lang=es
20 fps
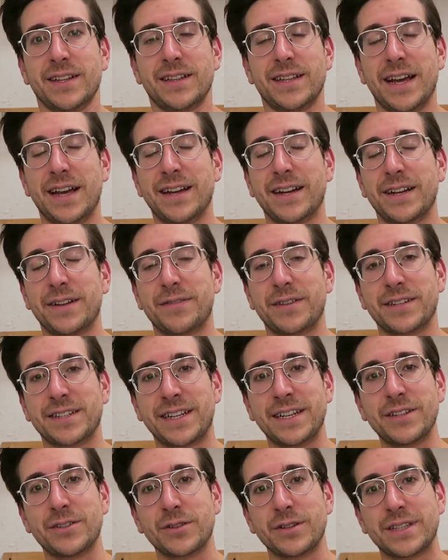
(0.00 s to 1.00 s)
de aire
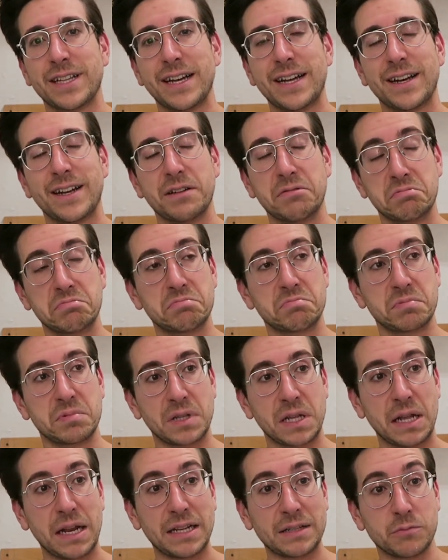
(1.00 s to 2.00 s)
fresquito y tal.
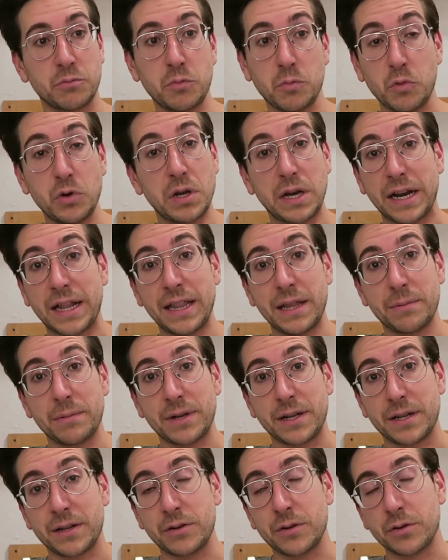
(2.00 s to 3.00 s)
Es muy
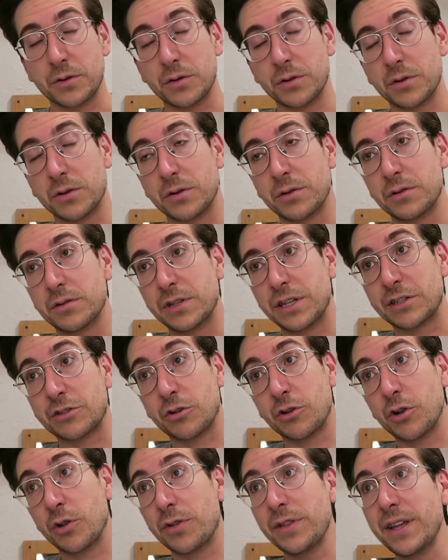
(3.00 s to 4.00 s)
agradable, lo
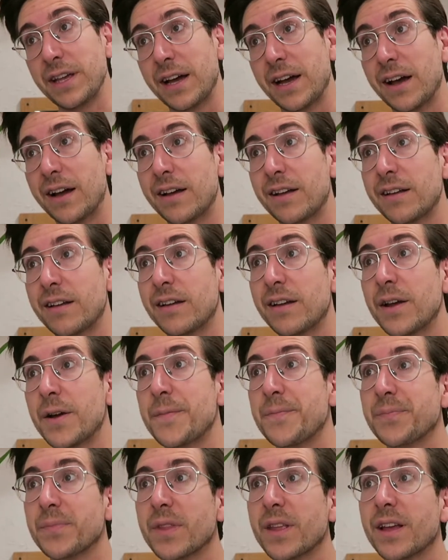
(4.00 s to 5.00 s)
desconocía
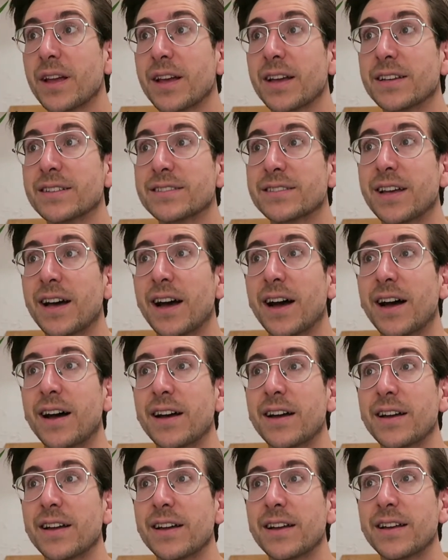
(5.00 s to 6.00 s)

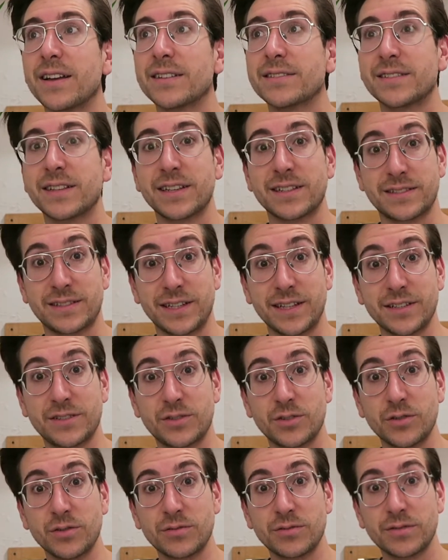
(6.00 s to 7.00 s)
esta, este,
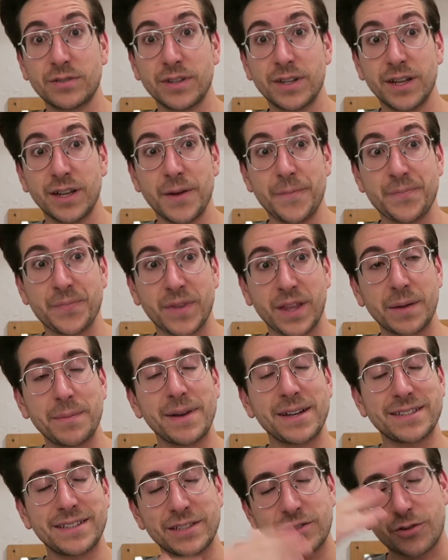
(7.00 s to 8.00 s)
hecho. ¿Qué
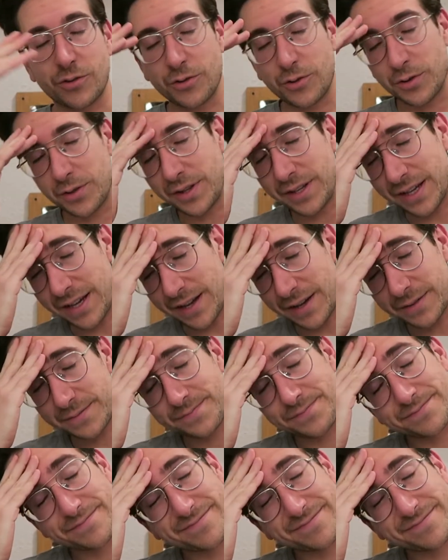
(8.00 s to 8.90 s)
más desconocía?